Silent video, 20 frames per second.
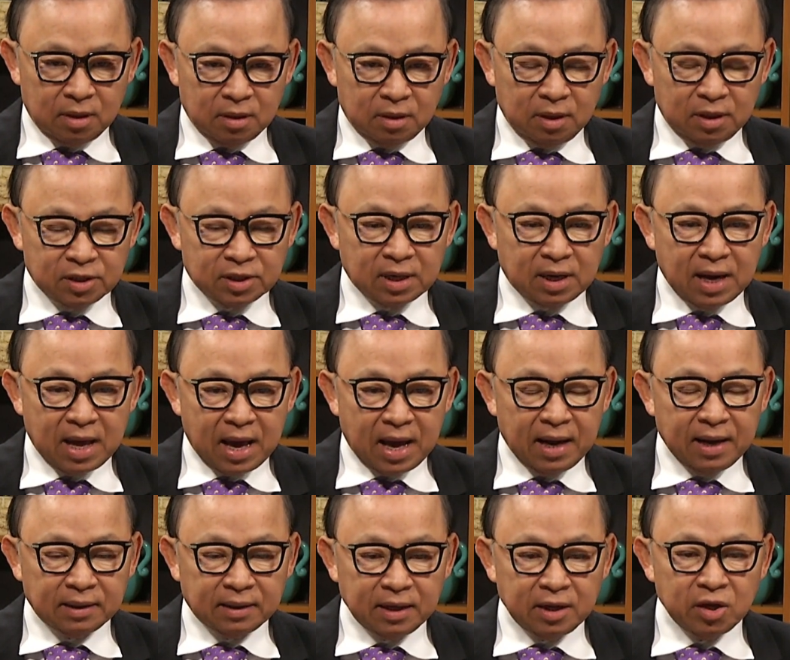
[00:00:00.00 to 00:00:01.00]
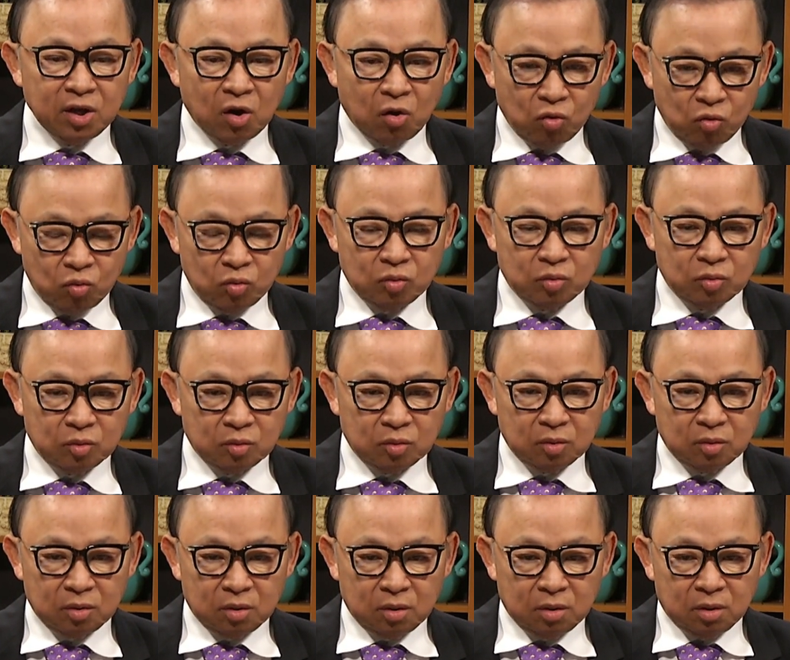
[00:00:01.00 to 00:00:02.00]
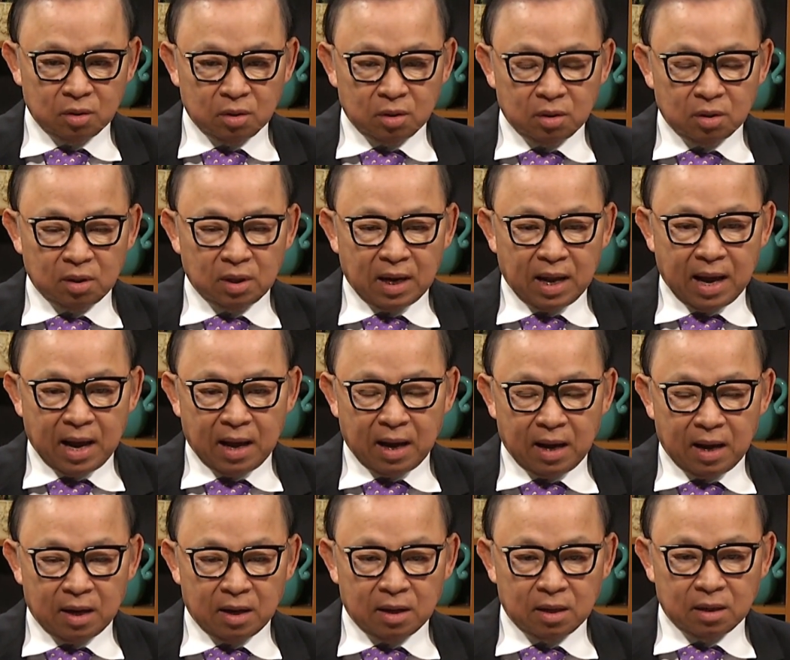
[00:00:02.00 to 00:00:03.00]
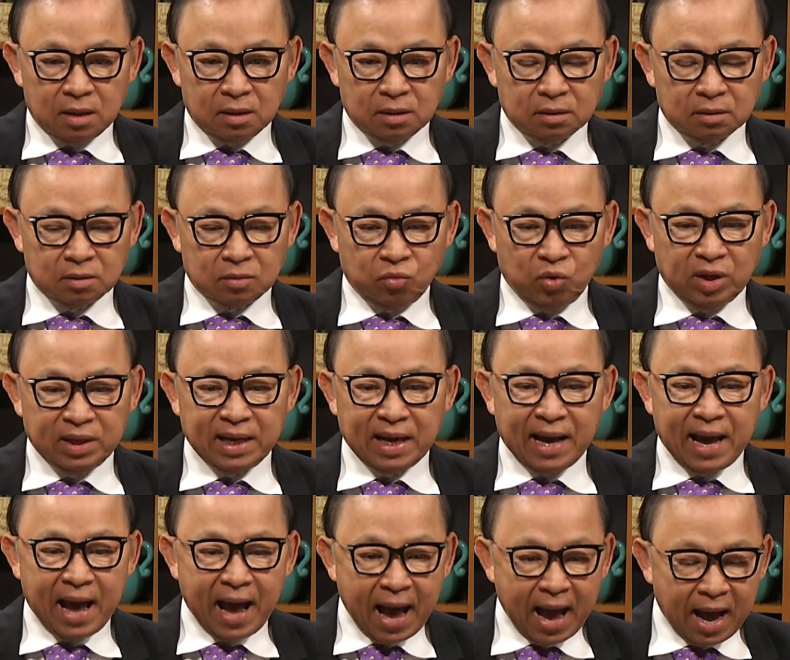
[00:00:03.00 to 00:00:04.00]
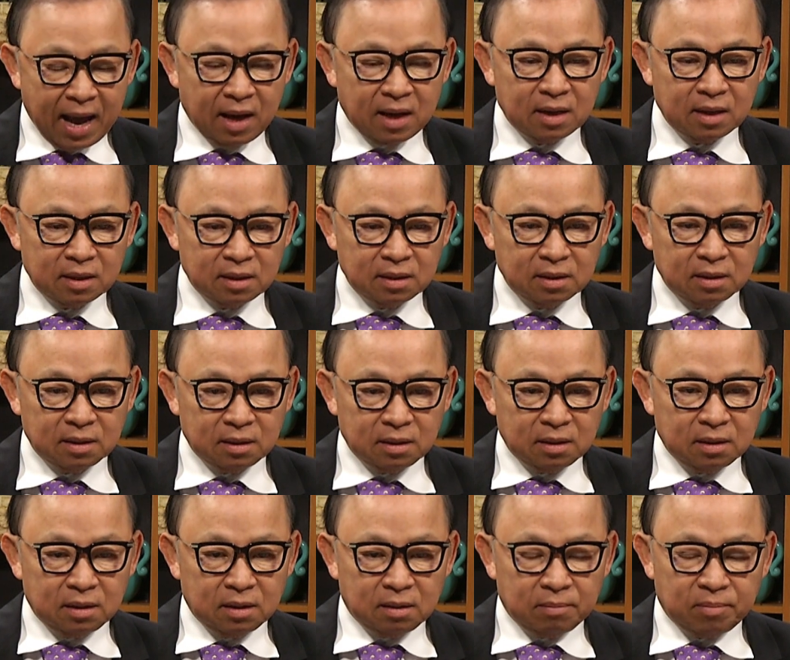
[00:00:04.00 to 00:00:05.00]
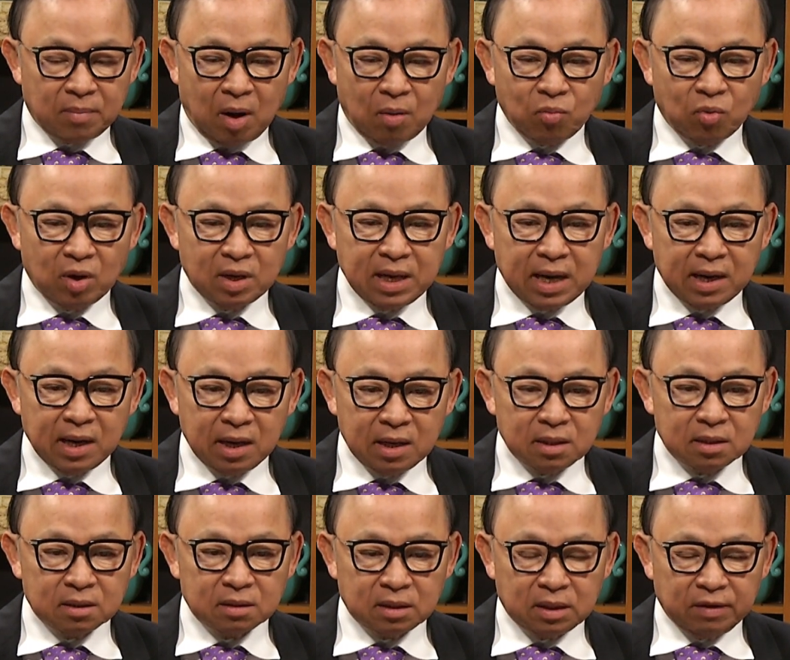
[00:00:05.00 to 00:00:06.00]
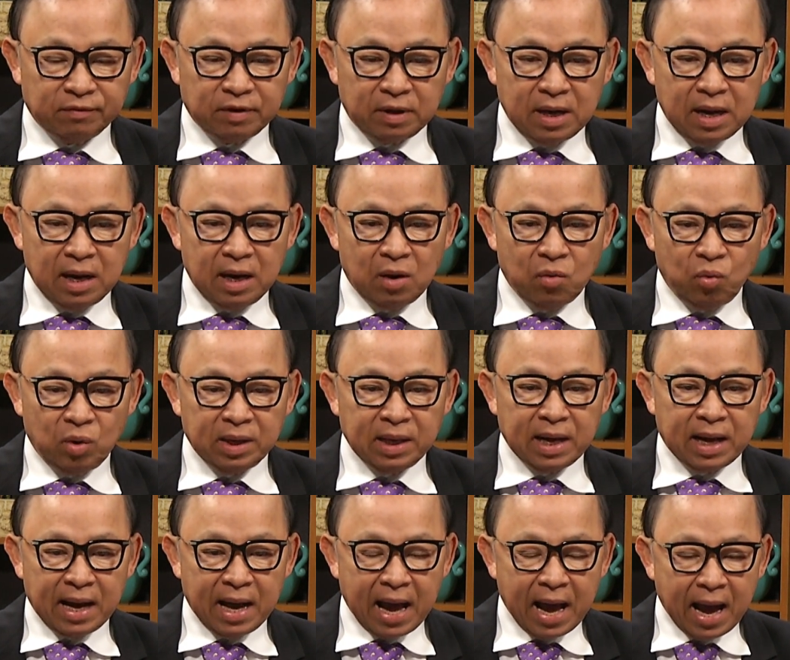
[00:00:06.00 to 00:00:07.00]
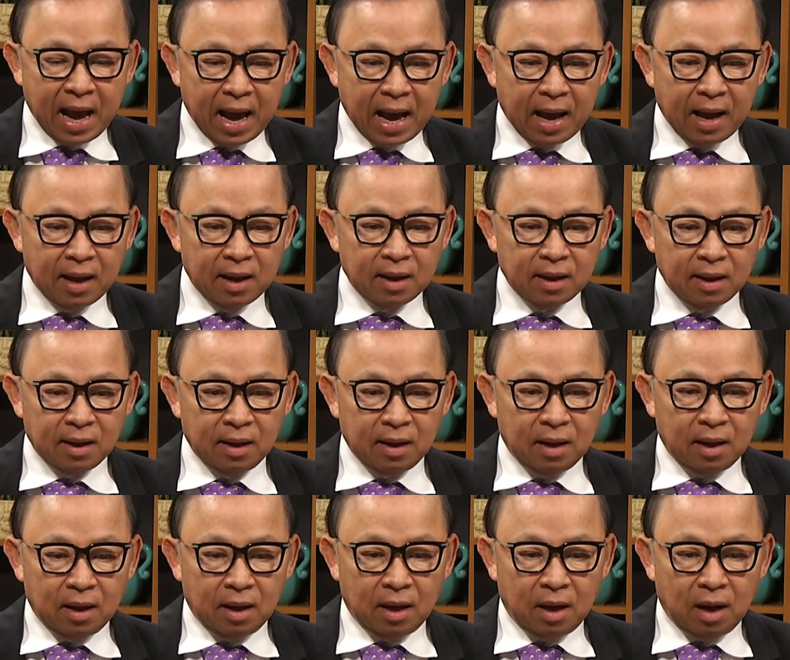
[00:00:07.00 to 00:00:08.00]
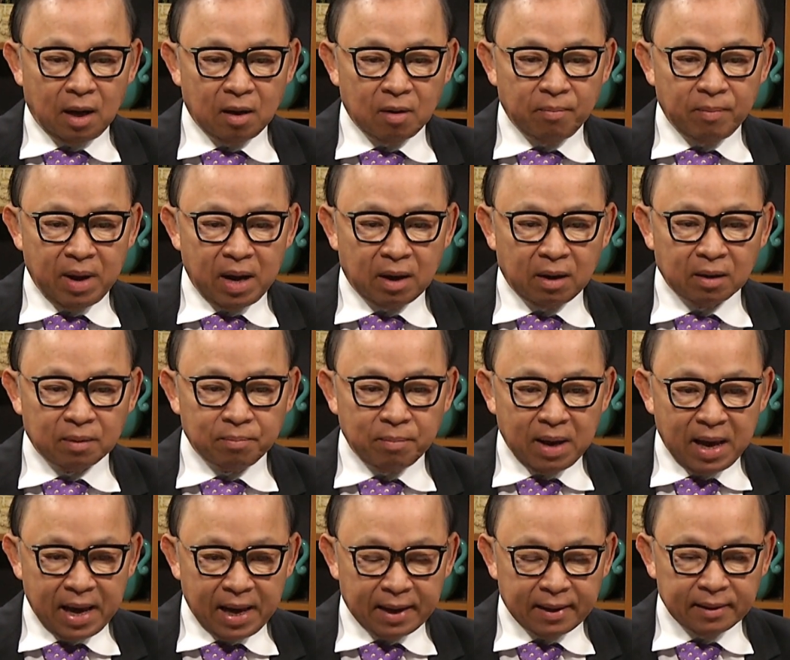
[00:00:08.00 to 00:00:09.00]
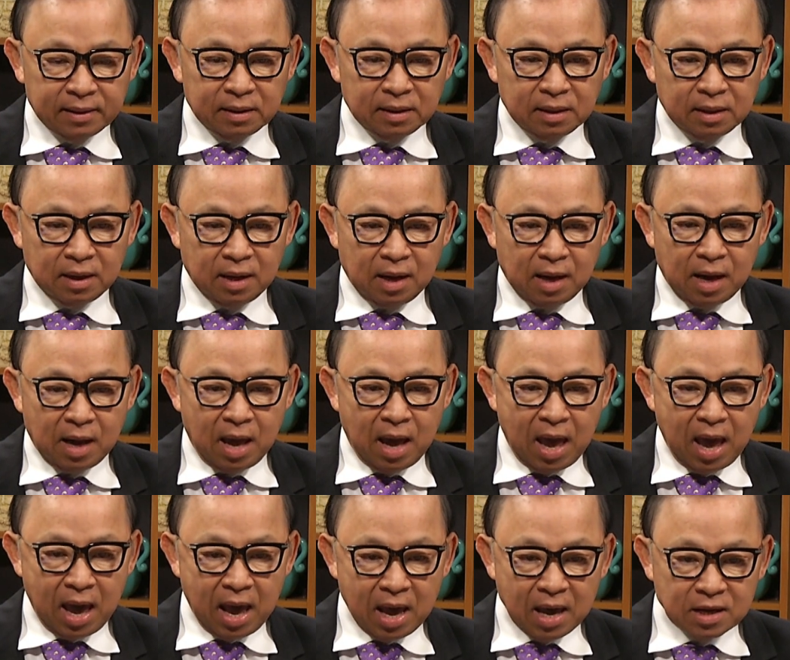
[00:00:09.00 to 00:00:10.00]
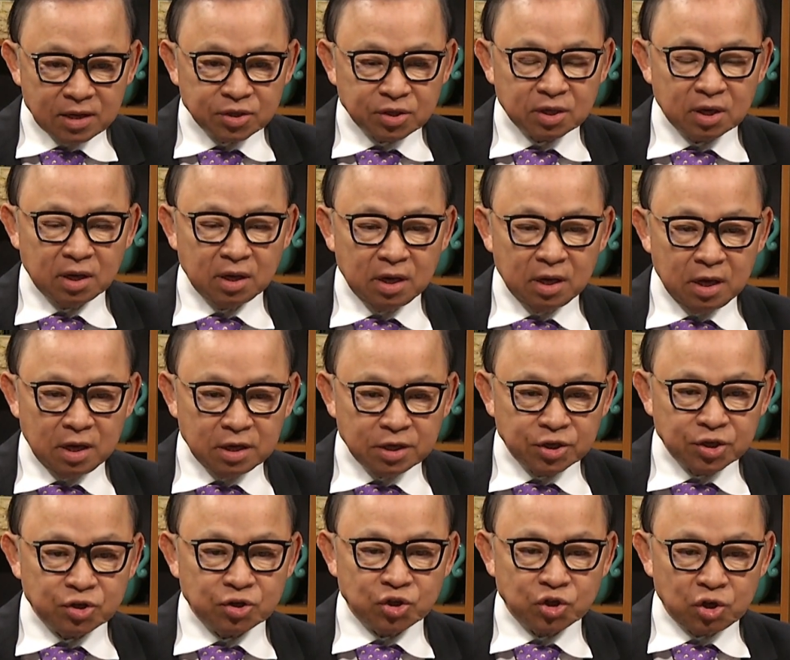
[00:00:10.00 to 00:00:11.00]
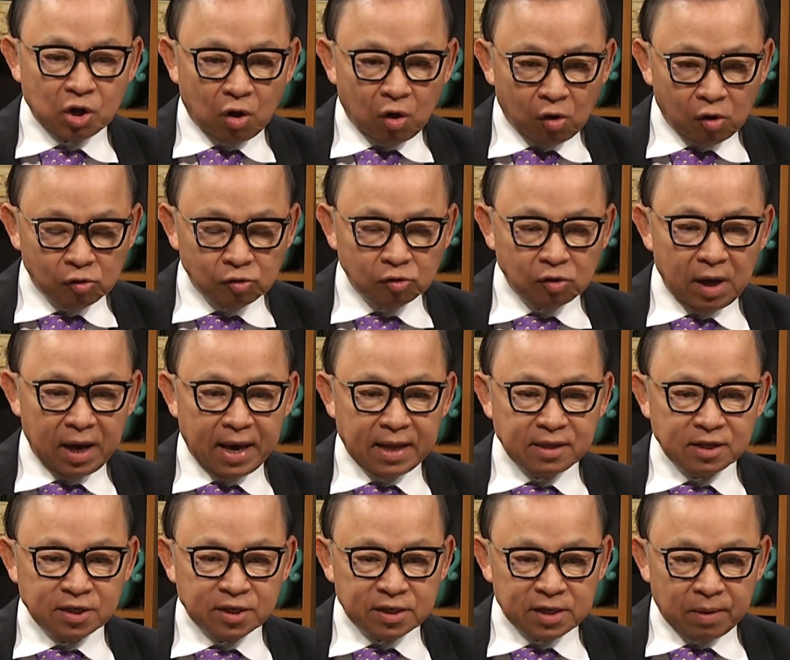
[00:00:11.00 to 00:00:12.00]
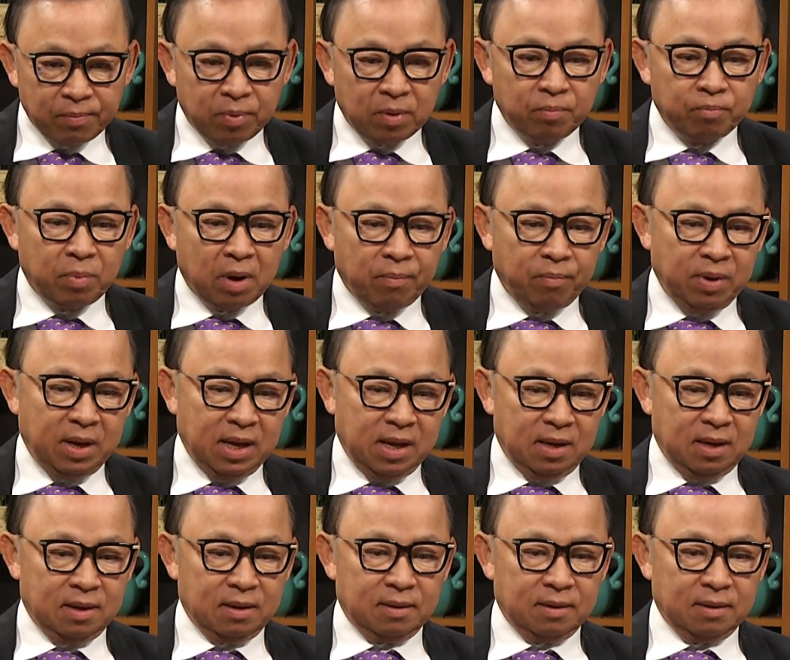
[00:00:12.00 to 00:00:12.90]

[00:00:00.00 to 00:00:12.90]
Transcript: thì sẽ để, thí dụ là Nguyễn Văn A mà không có gia đình thì phải để là Nguyễn Văn A, a married man as his sole and separate property.